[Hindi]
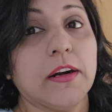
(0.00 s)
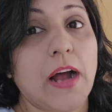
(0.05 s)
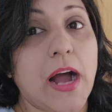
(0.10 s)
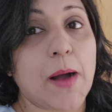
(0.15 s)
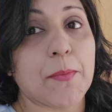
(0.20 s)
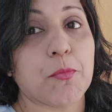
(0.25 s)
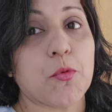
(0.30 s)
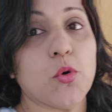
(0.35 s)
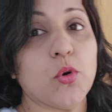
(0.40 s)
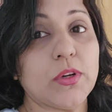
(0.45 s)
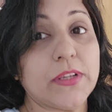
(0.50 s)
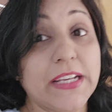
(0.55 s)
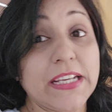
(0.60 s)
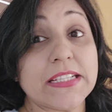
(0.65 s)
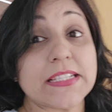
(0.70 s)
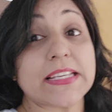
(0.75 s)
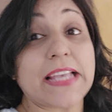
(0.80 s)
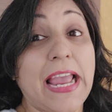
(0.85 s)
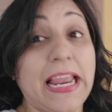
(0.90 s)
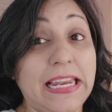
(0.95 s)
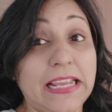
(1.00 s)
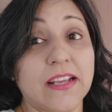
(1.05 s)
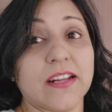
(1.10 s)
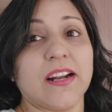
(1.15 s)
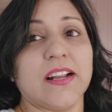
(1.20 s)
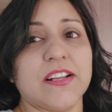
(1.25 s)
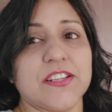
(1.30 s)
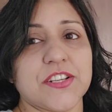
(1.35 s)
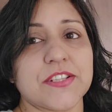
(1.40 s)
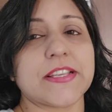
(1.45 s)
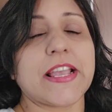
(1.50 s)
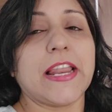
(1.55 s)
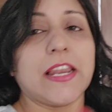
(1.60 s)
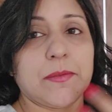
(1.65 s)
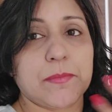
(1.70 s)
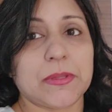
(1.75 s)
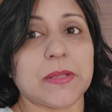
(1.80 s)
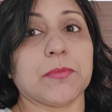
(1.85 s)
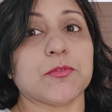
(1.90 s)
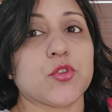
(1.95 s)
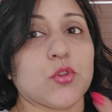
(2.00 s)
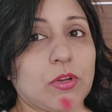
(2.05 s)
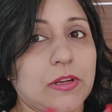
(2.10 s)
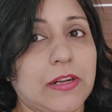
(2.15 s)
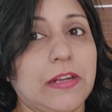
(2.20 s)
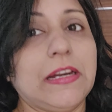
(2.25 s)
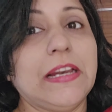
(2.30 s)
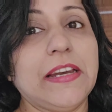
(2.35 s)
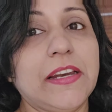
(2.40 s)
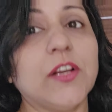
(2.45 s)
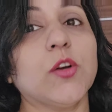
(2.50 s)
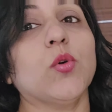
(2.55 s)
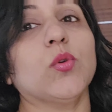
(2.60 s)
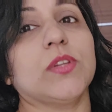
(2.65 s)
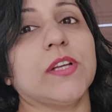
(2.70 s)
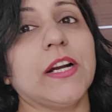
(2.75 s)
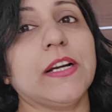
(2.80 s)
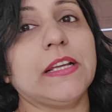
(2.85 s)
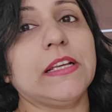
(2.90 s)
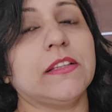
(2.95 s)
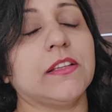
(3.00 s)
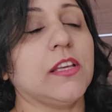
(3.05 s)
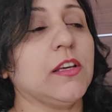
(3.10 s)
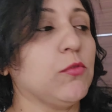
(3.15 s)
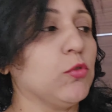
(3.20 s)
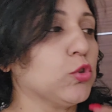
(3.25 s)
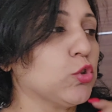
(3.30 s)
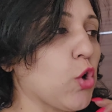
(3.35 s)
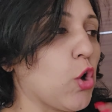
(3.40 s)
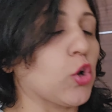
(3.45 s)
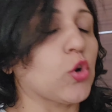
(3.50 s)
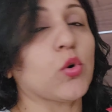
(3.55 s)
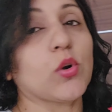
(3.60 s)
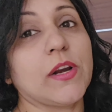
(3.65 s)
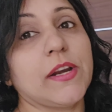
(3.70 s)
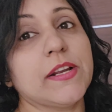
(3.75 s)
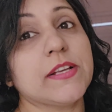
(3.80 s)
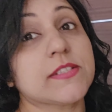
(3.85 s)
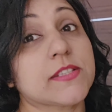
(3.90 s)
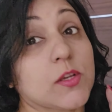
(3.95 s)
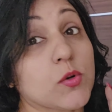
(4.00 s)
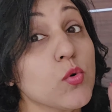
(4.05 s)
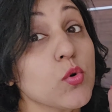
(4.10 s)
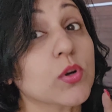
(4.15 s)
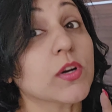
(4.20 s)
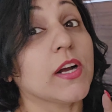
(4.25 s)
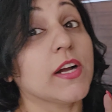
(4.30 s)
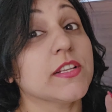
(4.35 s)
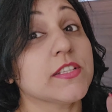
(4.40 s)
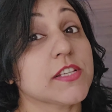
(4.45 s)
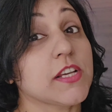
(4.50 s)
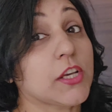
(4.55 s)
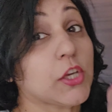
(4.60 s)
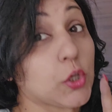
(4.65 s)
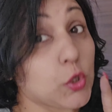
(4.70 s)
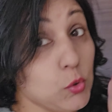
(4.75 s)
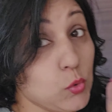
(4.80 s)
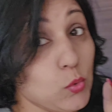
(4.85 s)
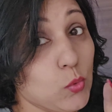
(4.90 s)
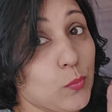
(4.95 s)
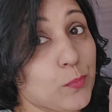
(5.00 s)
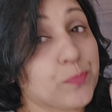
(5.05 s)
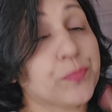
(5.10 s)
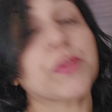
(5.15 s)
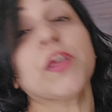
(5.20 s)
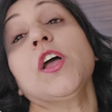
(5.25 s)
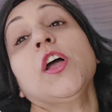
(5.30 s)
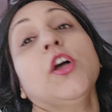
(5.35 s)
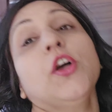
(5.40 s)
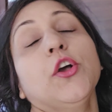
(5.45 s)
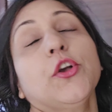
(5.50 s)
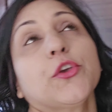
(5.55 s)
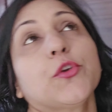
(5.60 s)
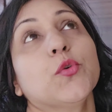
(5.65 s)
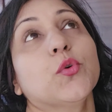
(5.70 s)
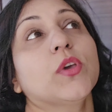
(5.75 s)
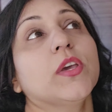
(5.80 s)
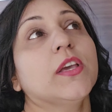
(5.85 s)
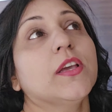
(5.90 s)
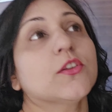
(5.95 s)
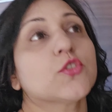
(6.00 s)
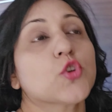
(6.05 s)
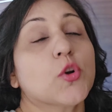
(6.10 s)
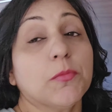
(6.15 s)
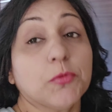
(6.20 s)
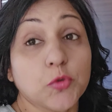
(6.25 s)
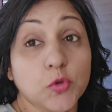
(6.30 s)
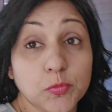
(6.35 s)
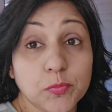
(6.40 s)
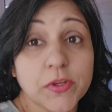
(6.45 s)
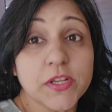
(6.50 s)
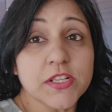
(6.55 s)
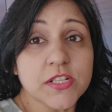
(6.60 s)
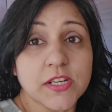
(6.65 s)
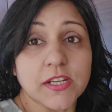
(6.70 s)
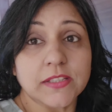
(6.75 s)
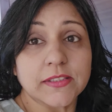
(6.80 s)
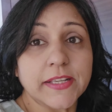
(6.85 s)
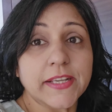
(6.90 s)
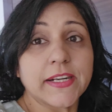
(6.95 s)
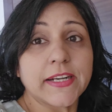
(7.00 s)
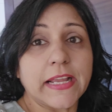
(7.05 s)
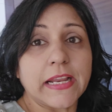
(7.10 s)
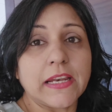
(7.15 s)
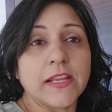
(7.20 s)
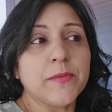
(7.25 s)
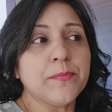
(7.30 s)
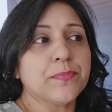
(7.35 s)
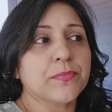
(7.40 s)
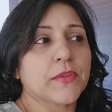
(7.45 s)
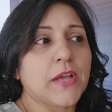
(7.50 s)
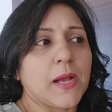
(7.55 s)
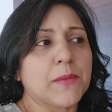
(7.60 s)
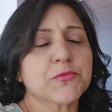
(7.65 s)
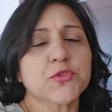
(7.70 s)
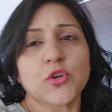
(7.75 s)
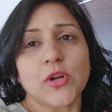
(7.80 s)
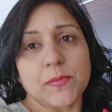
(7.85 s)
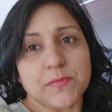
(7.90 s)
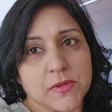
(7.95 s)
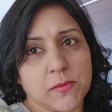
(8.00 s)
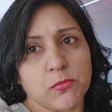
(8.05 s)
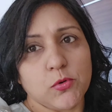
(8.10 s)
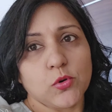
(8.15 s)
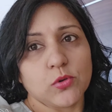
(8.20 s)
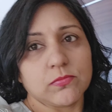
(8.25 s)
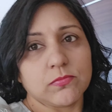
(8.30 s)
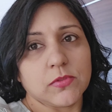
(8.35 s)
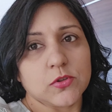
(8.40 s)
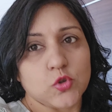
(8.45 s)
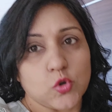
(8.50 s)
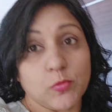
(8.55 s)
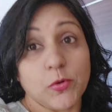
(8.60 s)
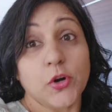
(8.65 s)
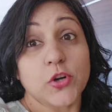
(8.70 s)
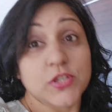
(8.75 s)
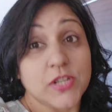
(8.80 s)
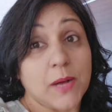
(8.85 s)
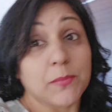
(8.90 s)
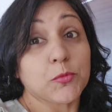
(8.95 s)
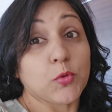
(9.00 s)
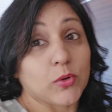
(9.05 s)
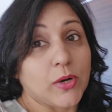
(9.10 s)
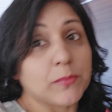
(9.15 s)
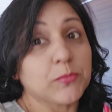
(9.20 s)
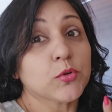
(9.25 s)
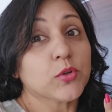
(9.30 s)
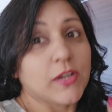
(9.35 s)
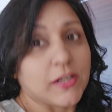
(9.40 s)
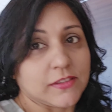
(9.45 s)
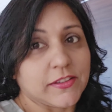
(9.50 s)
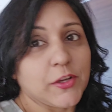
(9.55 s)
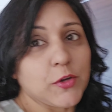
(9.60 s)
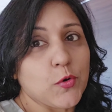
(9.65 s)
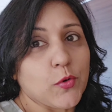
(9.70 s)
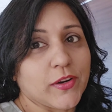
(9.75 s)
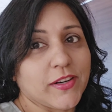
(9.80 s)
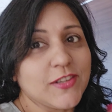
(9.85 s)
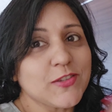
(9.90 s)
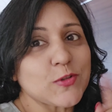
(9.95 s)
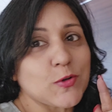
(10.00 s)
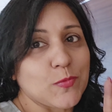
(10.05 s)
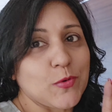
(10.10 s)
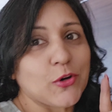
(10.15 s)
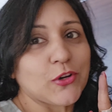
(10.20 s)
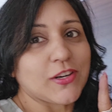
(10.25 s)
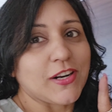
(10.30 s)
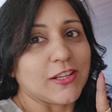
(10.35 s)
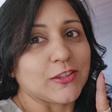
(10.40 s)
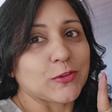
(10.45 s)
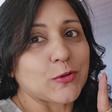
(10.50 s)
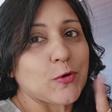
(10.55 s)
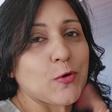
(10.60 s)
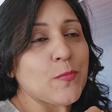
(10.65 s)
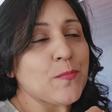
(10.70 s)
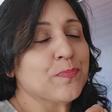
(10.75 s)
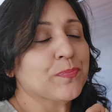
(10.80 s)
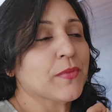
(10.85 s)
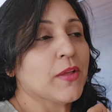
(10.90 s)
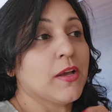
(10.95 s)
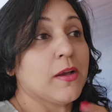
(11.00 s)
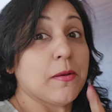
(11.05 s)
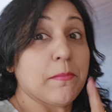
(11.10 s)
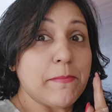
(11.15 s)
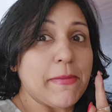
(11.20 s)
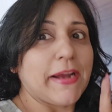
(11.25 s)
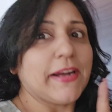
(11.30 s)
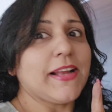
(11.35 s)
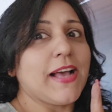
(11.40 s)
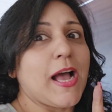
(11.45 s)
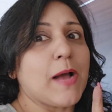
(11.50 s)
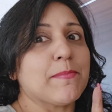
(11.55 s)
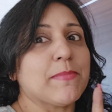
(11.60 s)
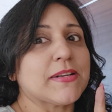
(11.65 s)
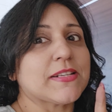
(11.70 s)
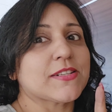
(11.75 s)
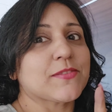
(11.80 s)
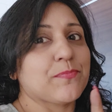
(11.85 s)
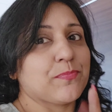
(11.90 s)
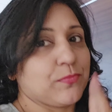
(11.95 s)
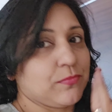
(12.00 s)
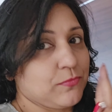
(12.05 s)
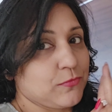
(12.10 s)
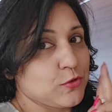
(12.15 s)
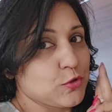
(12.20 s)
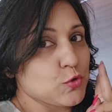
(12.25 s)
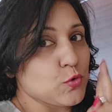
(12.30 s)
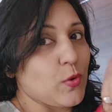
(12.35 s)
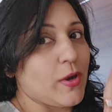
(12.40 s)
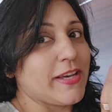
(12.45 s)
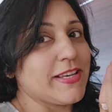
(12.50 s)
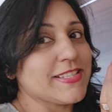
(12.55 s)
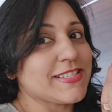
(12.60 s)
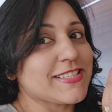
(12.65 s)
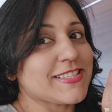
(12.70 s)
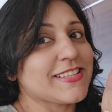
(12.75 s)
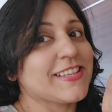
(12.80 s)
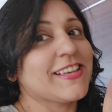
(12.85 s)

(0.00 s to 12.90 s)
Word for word: आपको टीथ स्केलिंग करानी चाहिए स्केलिंग मतलब जो क्लीनिंग होती है टीथ की वो थोरो क्लीनिंग ज़रूर करानी चाहिए क्यों क्योंकि जो हम टूथब्रश करते हैं डेली आई एम श्योर आप सब लोग सुबह और शाम दो टाइम तो करते ही हो ना सुबह और रात को मेक इट अ हैबिट ट्वाइस